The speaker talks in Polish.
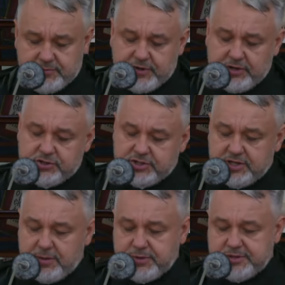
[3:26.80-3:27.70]
Franciszek
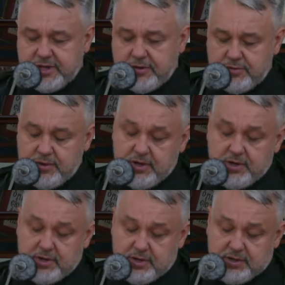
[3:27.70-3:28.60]
napisał
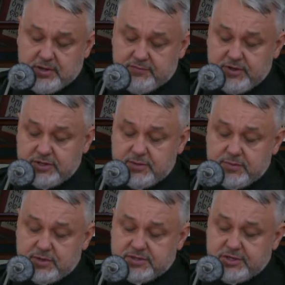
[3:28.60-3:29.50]
e, w
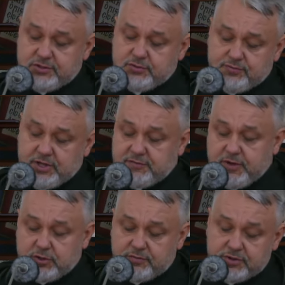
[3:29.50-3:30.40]
jednym z listów na
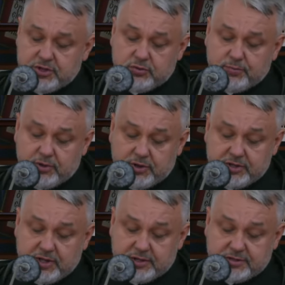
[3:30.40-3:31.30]
Światowy Dzień Ubogich
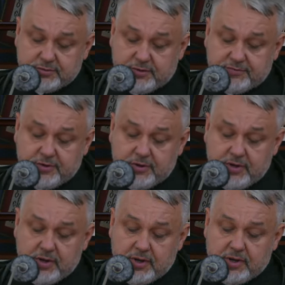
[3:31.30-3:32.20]
takie słowo:
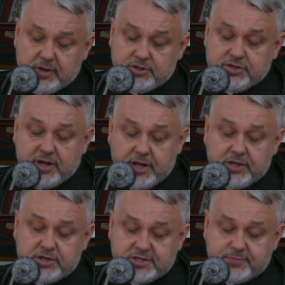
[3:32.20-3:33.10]

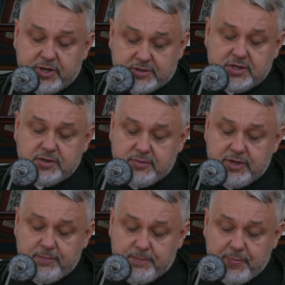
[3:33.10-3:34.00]
Dzielenie się z
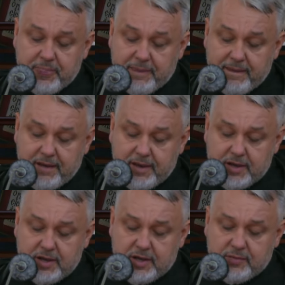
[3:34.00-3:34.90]
biednymi
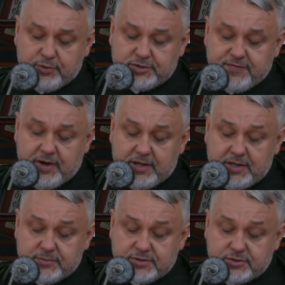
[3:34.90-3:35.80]
e, pozwala
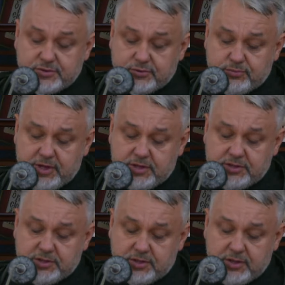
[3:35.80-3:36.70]
nam
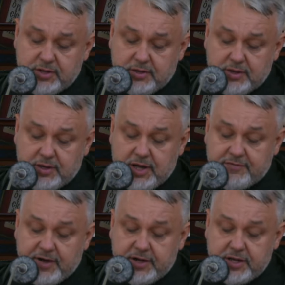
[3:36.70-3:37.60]
zrozumieć
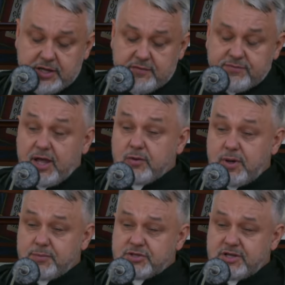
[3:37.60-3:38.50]
Ewangelię w
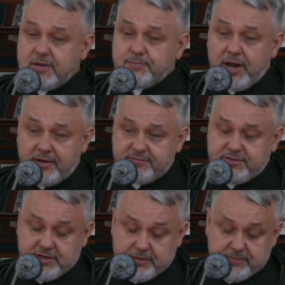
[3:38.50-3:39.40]
najgłębszej jej
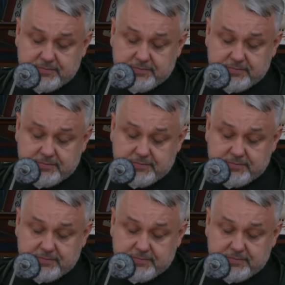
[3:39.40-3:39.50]
prawdzie.